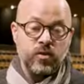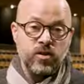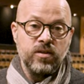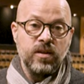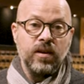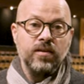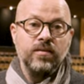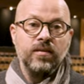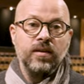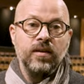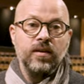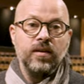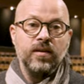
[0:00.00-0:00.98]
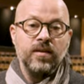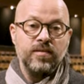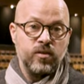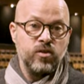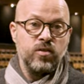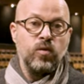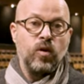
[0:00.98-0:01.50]
architectes et
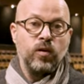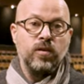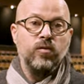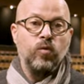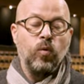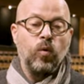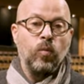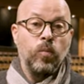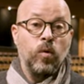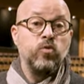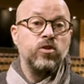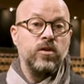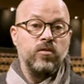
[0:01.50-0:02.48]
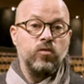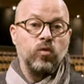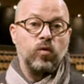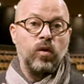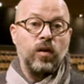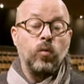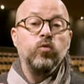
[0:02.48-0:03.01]
les ingénieurs qui sont penchés
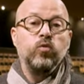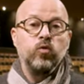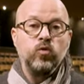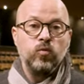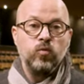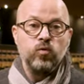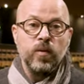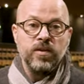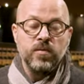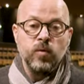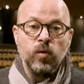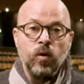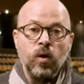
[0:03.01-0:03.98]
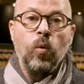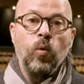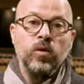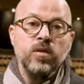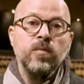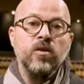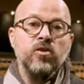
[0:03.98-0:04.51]
sur la construction du bâtiment ont
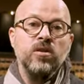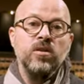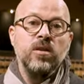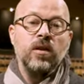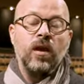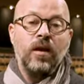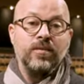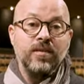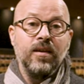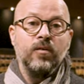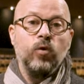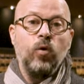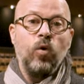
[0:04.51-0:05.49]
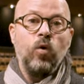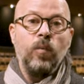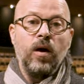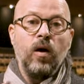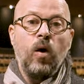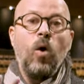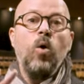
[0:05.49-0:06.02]
imaginé un théâtre
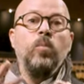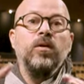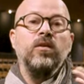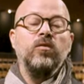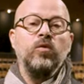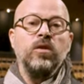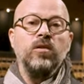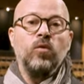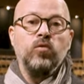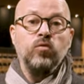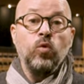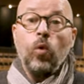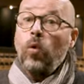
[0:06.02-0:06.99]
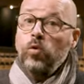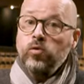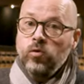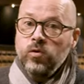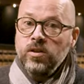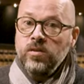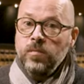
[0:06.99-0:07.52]
romain emprisonné dans une grosse
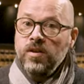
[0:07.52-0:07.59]
coquille de